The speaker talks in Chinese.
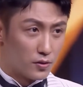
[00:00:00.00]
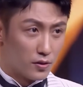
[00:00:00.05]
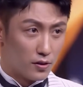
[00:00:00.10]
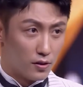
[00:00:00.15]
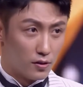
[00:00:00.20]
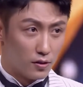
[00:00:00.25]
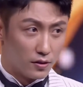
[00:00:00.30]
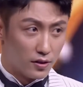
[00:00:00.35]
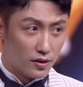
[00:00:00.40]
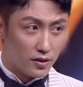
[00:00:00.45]

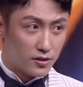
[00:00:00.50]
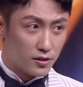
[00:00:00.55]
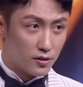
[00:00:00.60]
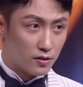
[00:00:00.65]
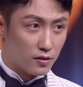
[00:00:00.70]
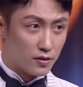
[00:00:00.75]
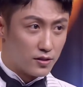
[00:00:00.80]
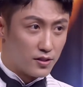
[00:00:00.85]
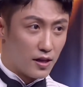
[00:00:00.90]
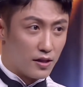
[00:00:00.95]
有依
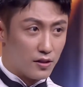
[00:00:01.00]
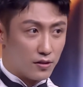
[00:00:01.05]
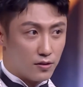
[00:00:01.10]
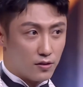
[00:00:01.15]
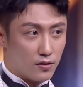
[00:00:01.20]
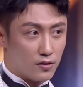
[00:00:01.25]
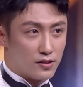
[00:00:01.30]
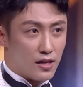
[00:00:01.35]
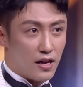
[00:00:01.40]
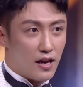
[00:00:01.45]
旧战
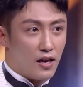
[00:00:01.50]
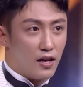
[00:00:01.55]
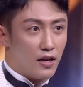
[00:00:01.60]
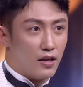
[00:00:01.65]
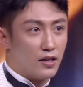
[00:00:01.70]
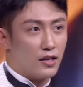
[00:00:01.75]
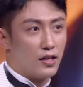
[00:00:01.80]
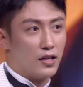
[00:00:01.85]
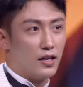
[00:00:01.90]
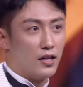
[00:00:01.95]
斗在
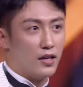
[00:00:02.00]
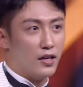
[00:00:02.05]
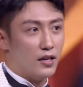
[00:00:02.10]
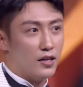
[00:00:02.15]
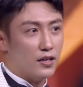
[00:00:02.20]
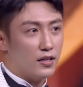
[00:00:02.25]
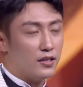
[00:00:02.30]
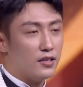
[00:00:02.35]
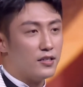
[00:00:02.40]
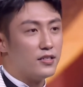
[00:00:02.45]

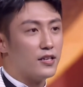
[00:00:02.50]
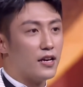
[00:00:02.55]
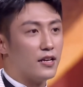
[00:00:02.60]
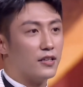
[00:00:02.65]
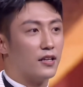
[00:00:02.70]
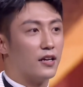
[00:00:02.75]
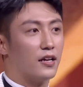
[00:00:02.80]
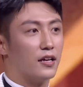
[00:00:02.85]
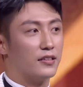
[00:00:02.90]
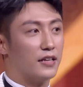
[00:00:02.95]
一线
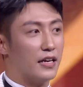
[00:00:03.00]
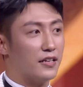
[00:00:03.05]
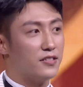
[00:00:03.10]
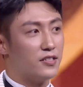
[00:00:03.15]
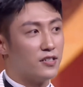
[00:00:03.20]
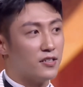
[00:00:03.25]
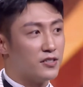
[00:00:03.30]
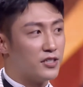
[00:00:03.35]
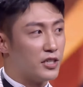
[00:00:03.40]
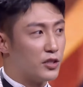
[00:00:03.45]
的年
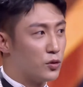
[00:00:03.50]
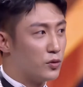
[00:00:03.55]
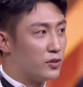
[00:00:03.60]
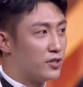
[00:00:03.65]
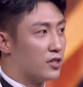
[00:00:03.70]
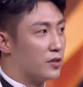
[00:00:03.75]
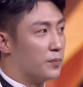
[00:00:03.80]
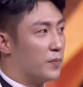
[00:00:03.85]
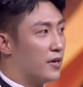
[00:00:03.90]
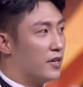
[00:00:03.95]
轻缉毒
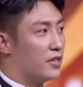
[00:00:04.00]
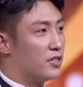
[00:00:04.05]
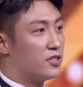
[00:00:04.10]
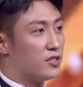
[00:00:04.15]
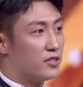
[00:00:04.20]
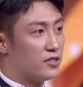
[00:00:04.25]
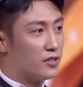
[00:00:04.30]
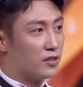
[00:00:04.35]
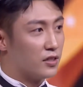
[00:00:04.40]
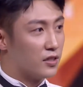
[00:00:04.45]
警们
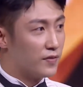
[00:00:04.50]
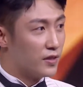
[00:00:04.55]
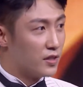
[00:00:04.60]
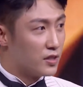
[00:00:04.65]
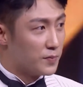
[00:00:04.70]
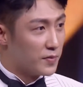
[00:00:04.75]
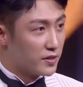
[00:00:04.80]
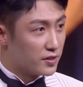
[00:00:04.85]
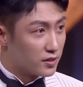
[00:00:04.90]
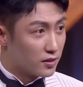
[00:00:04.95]
致敬，因为你
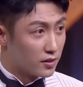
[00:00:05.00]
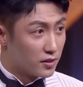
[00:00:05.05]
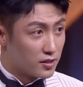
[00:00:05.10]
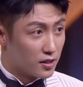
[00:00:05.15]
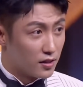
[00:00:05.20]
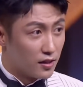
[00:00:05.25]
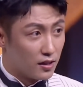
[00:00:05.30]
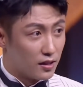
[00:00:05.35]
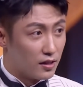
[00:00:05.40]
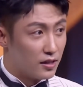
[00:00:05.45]
们舍
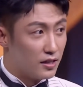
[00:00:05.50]
弃了